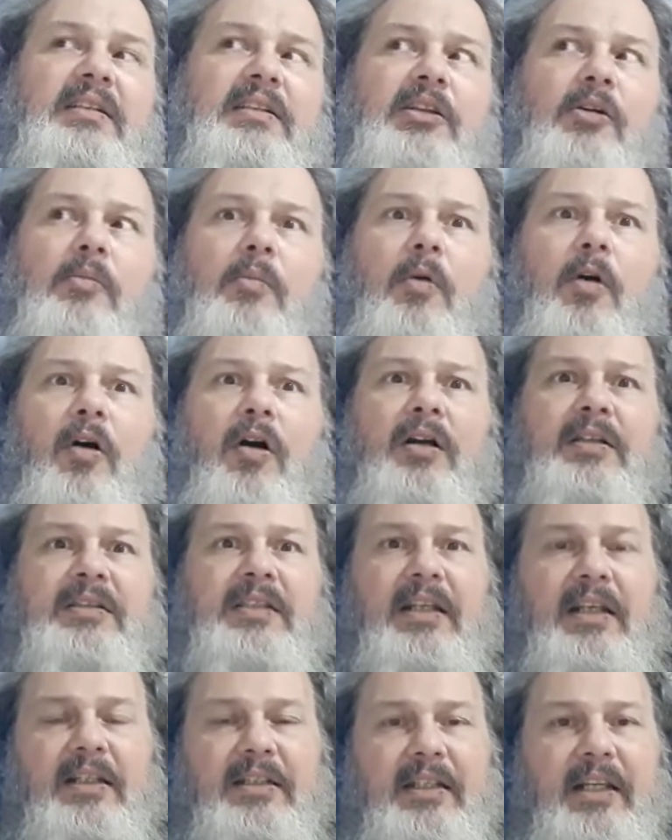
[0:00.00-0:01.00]
Então
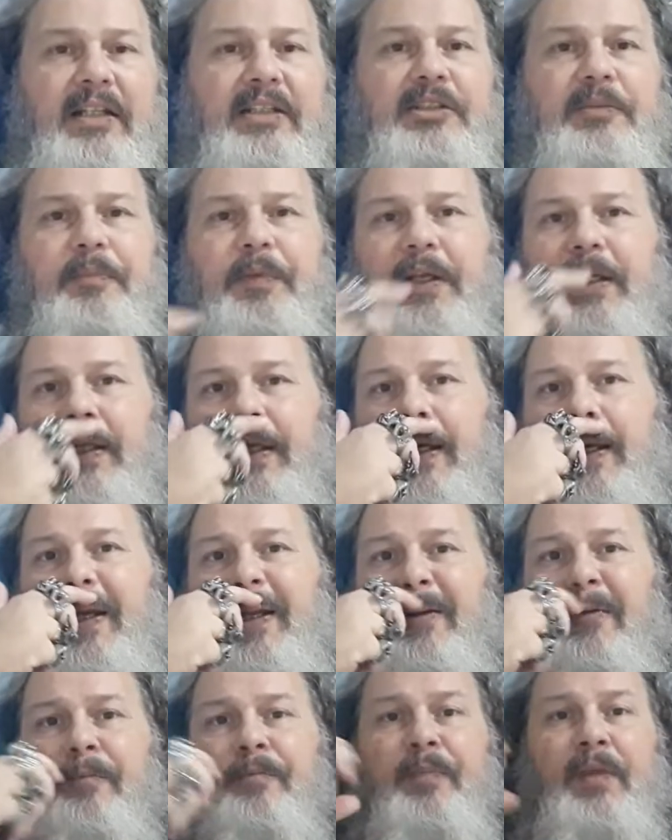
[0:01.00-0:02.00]
mostra ele desde
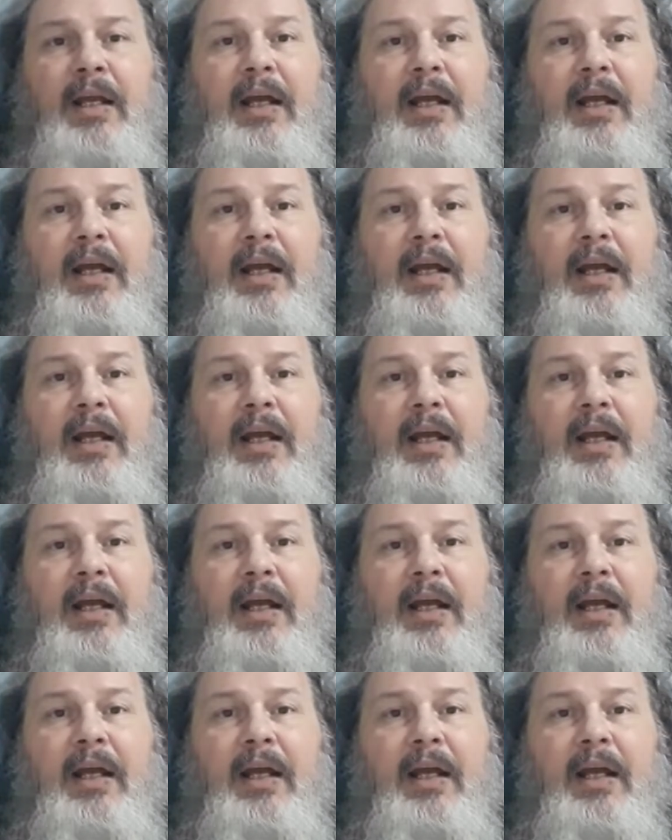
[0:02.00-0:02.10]
pequeno,